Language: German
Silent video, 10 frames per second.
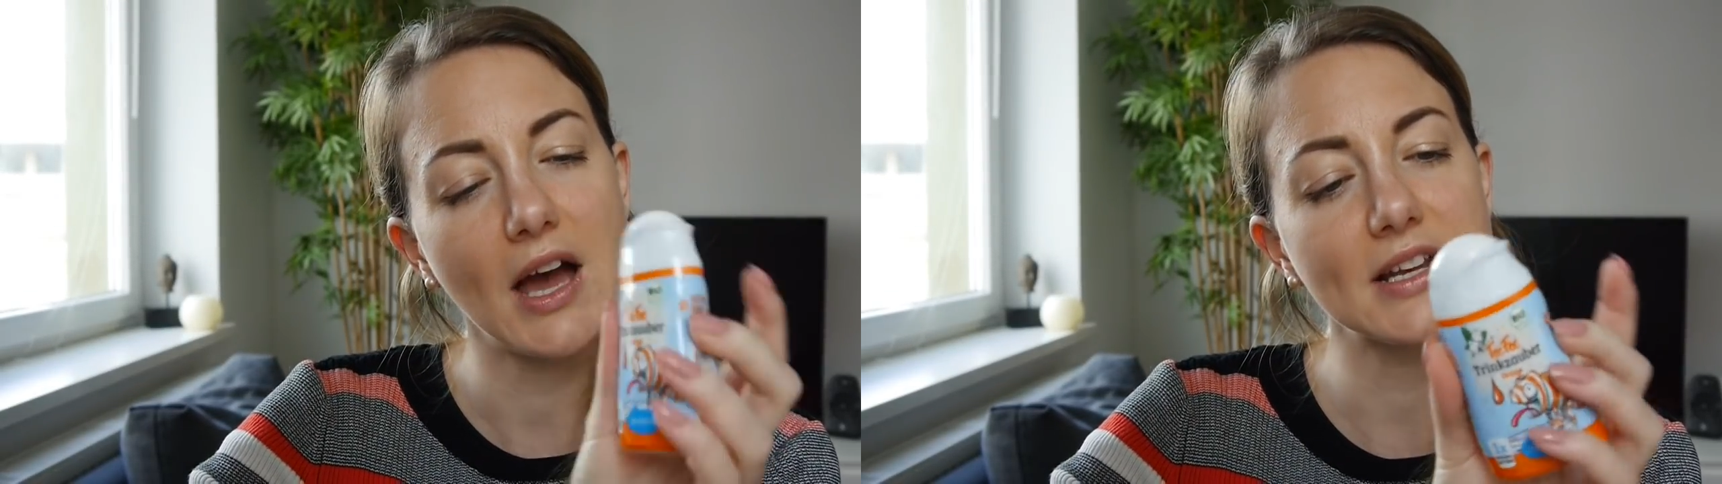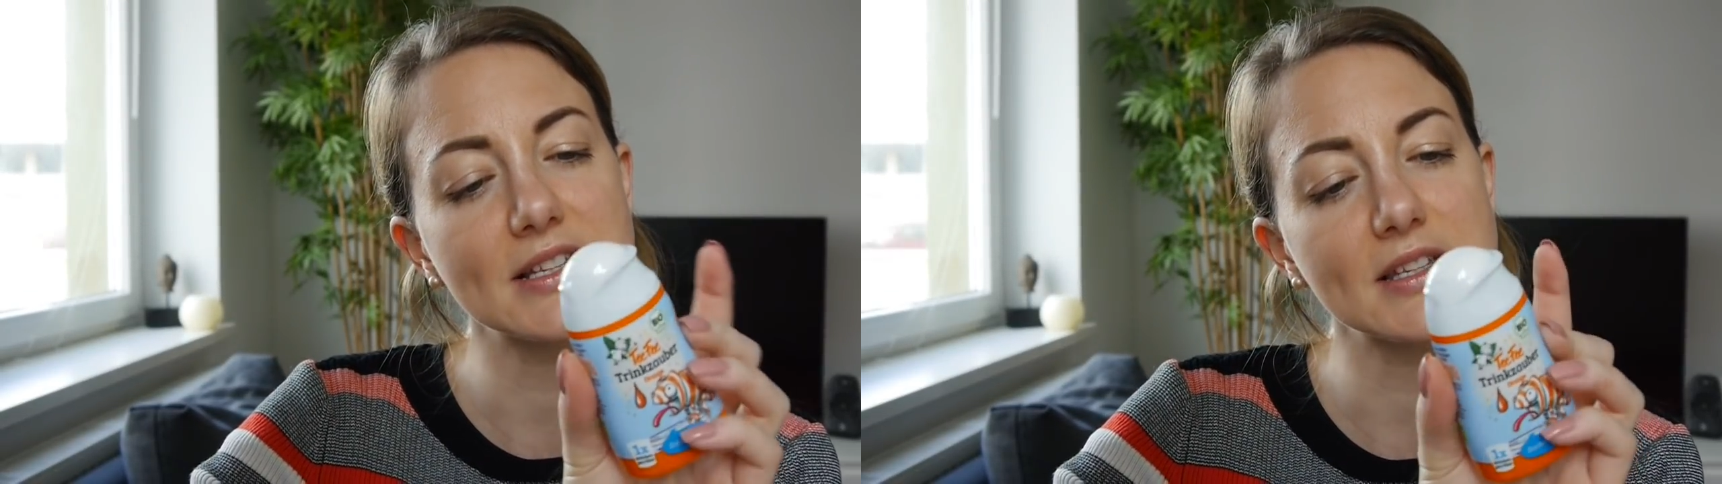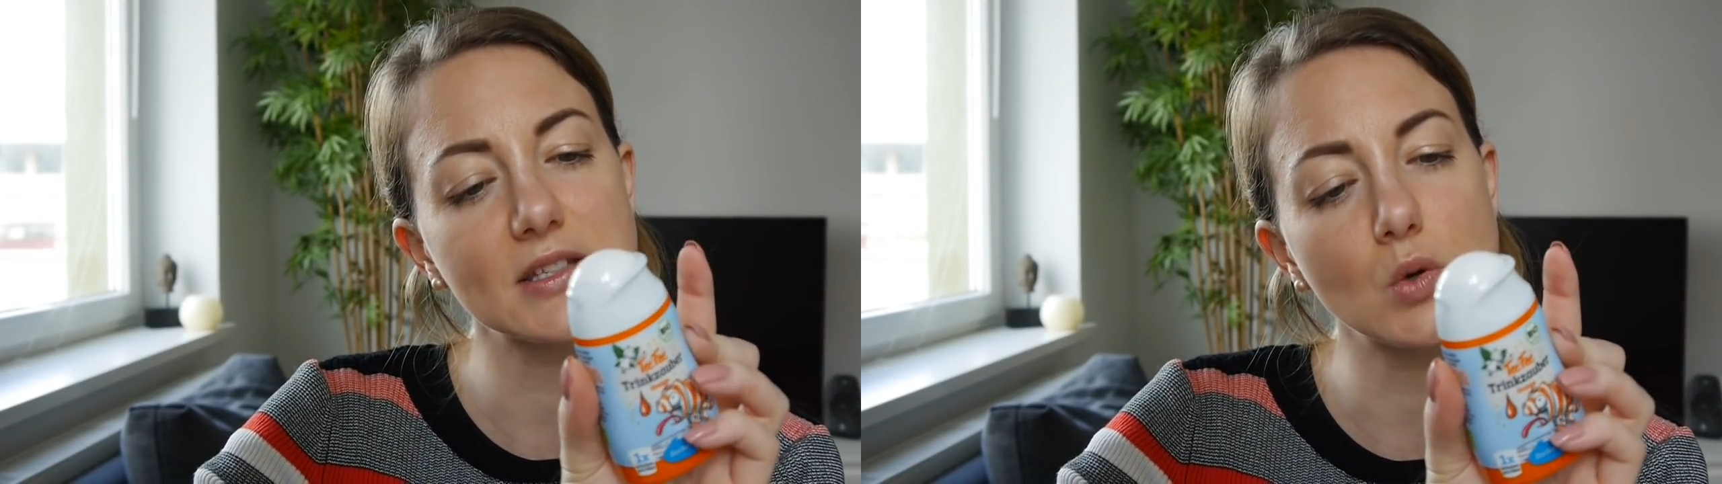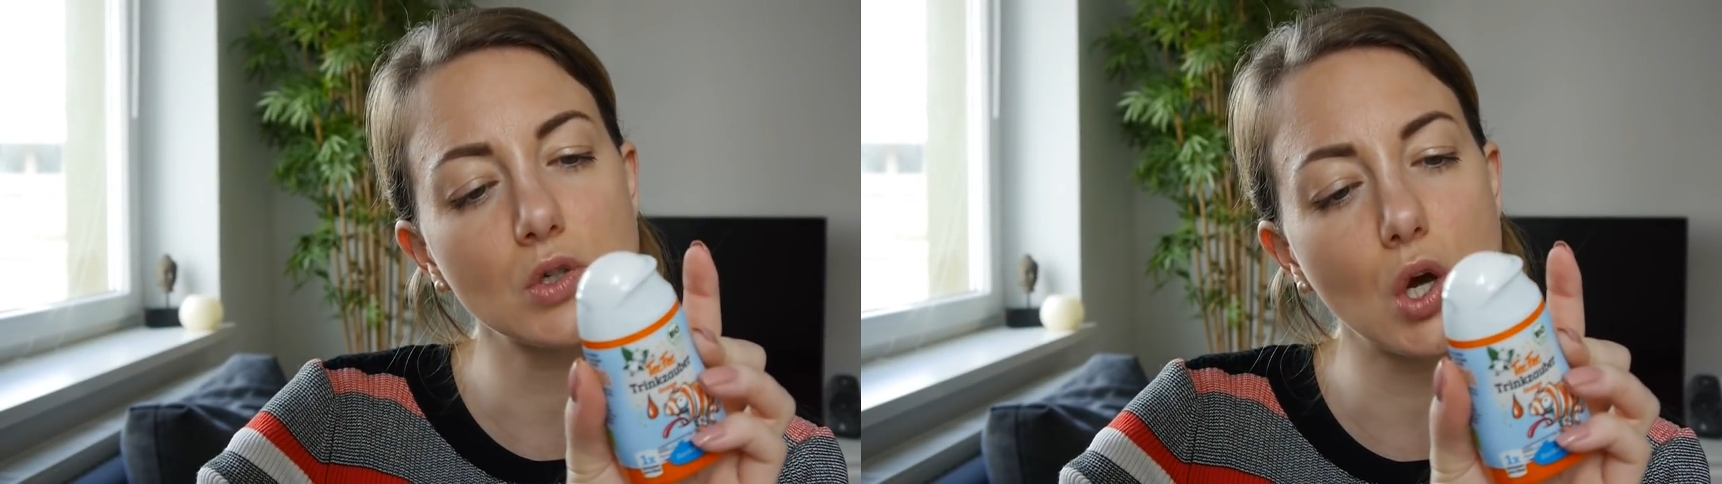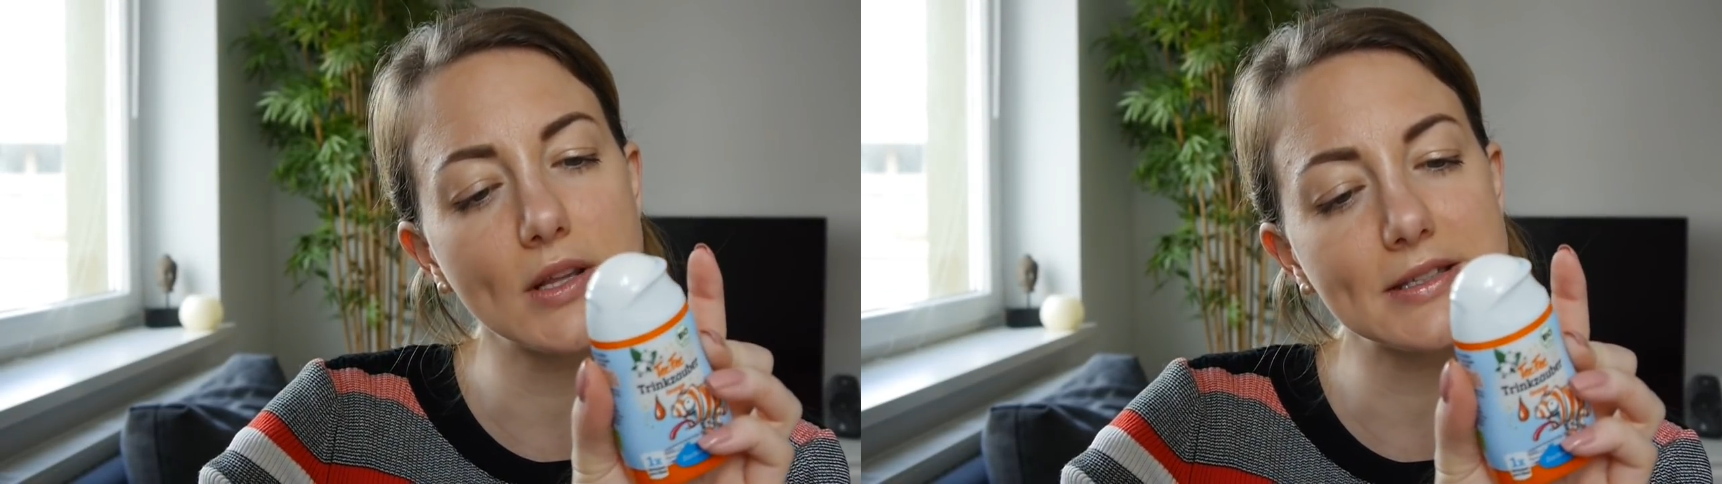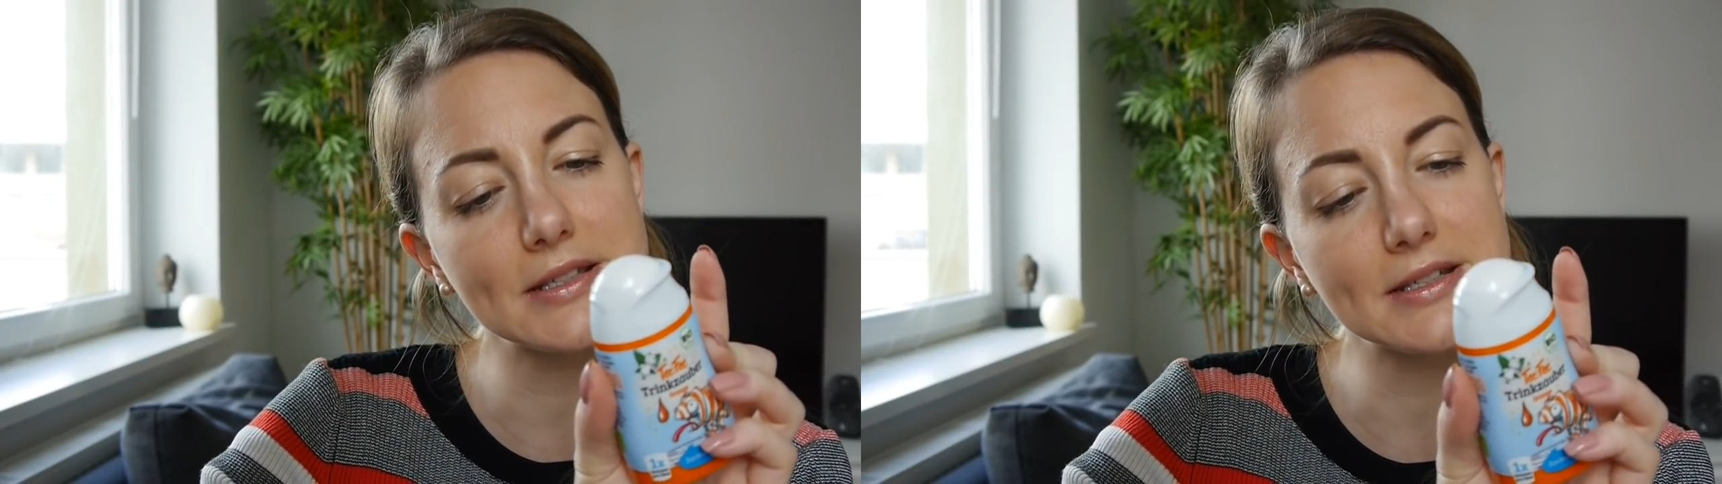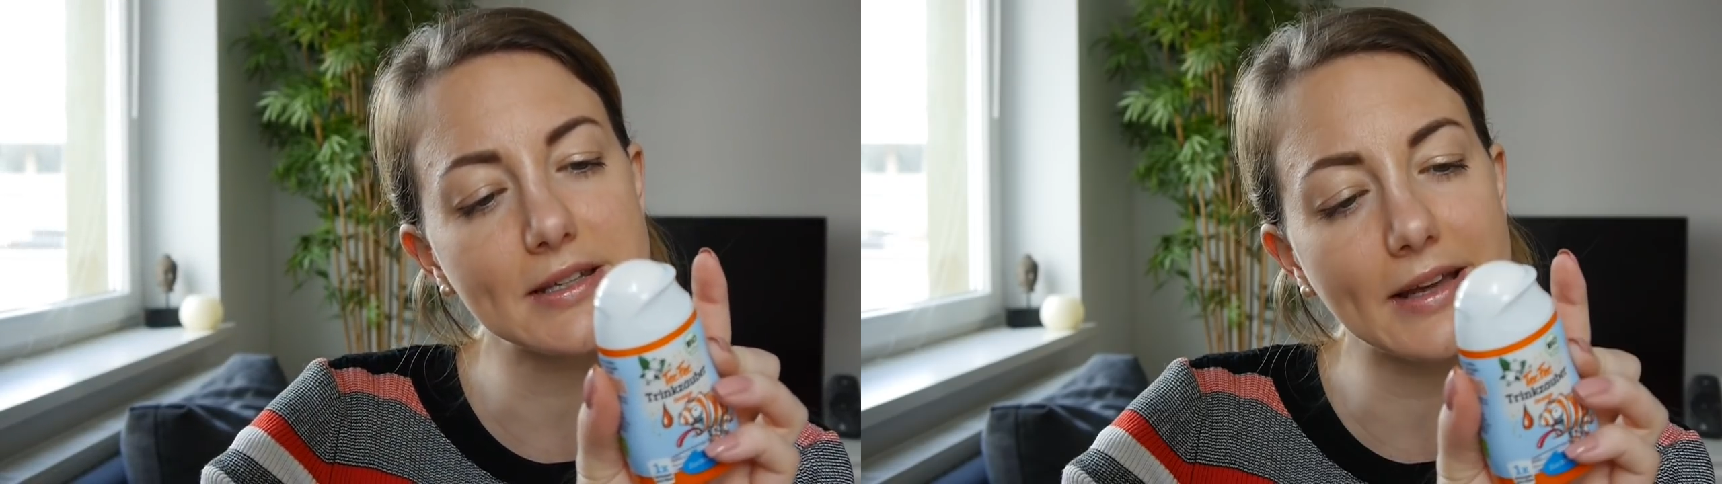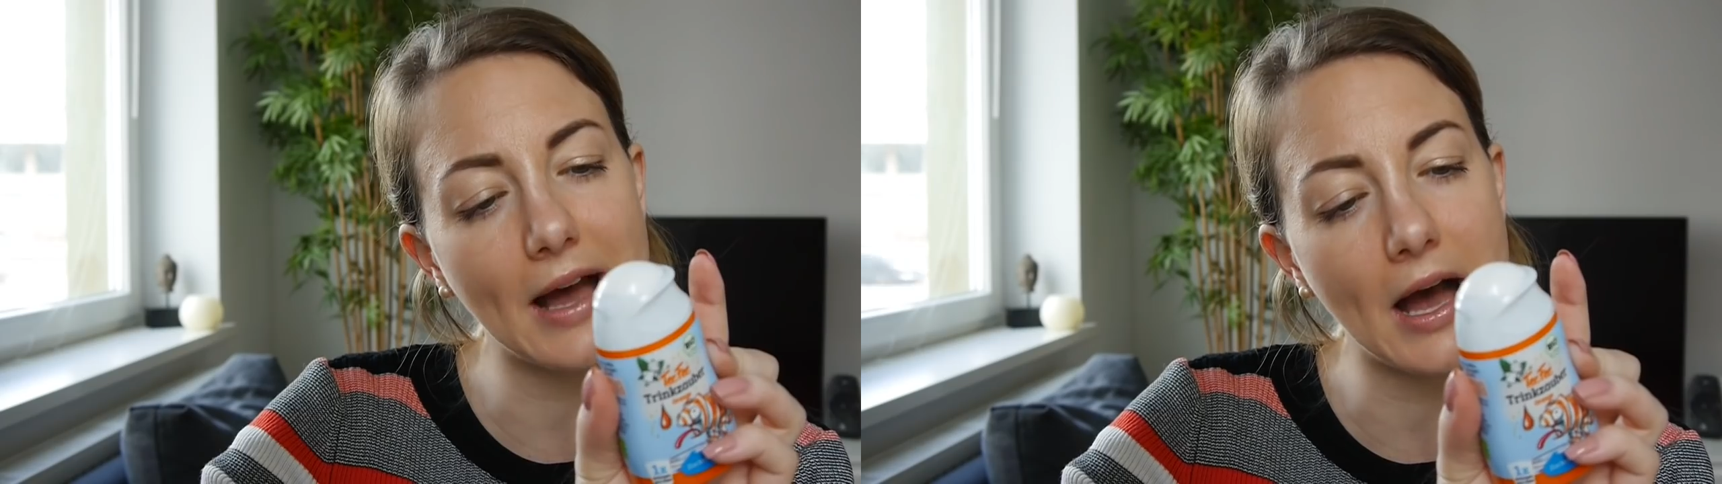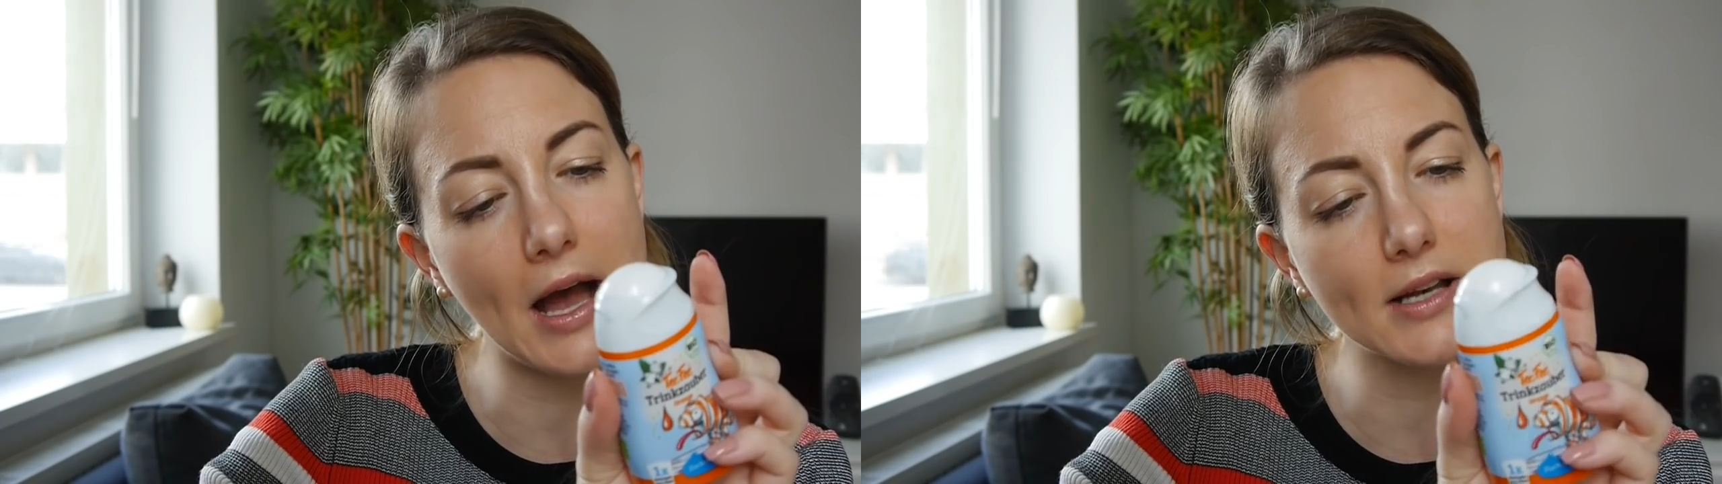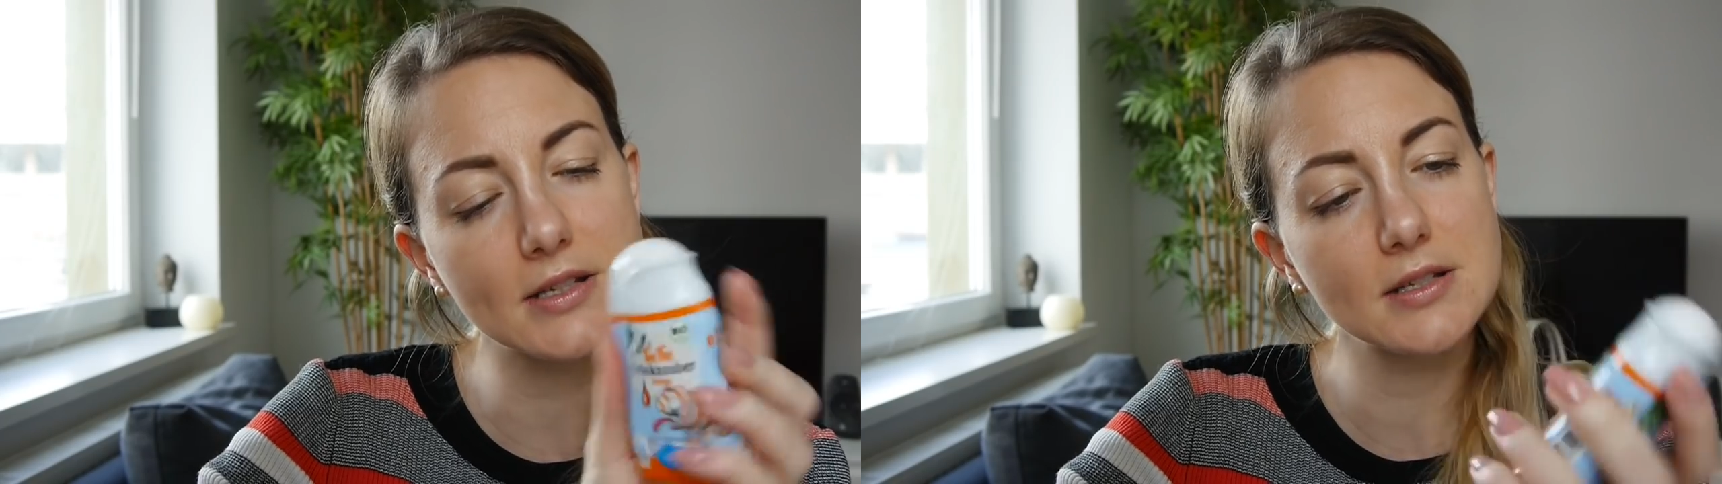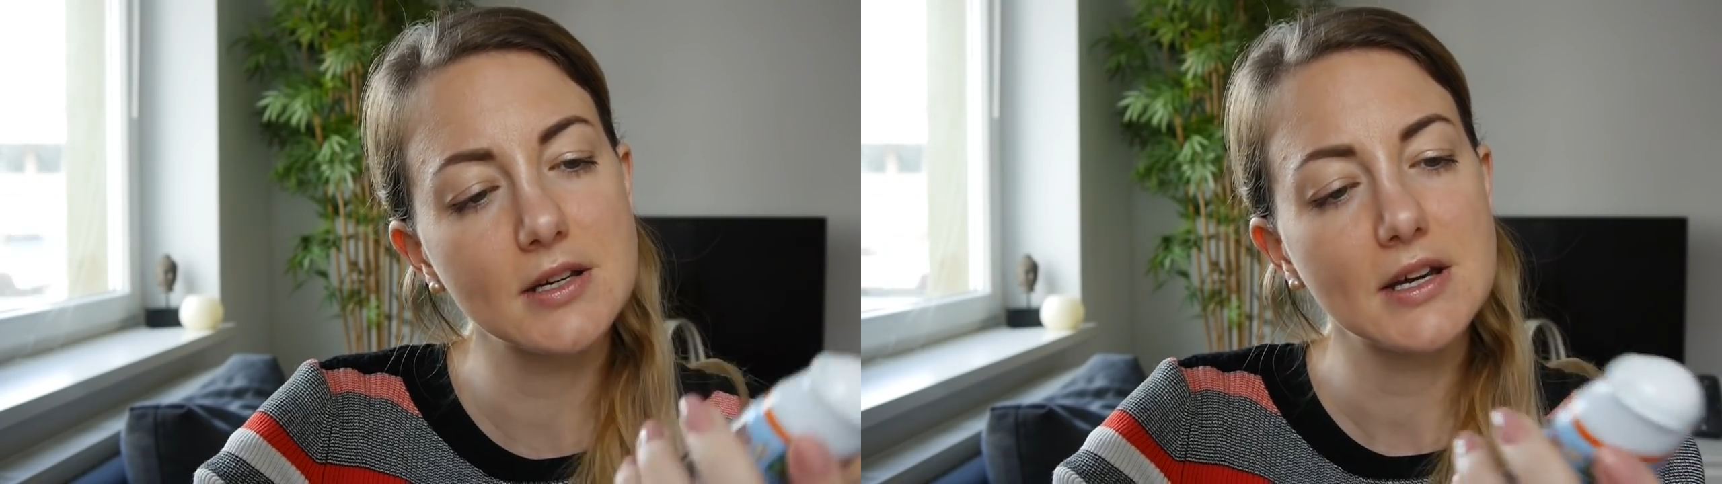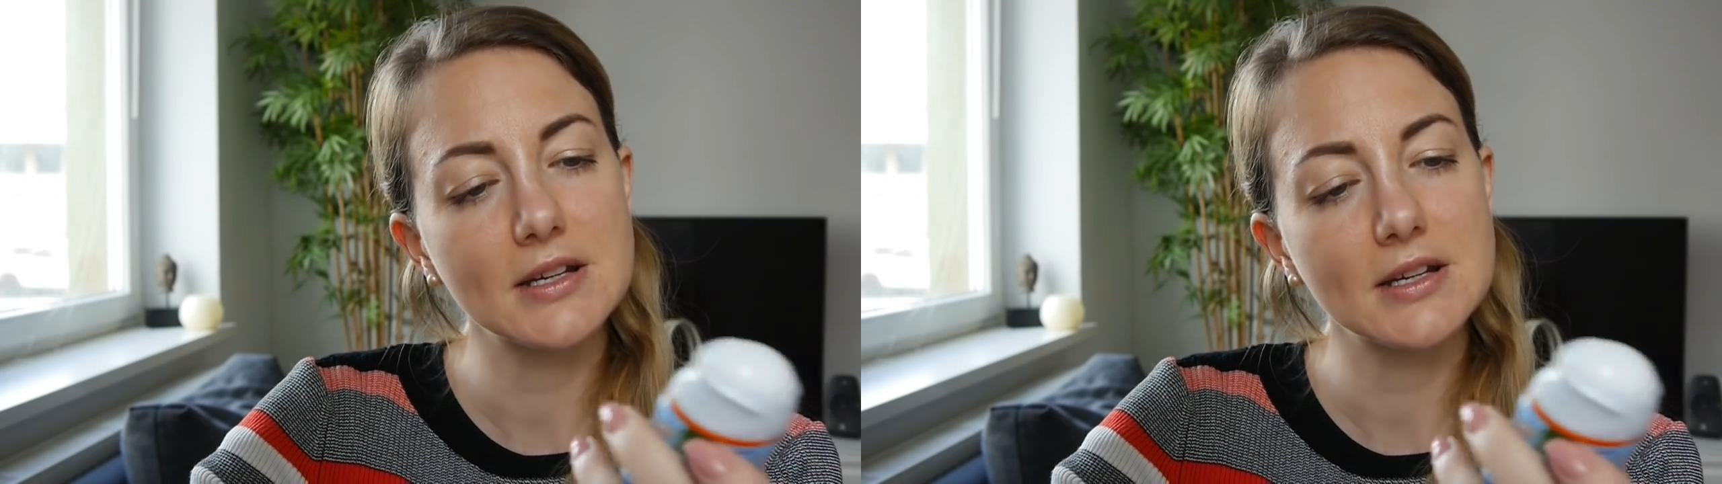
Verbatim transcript: Ach, das ist so ein Konzentrat.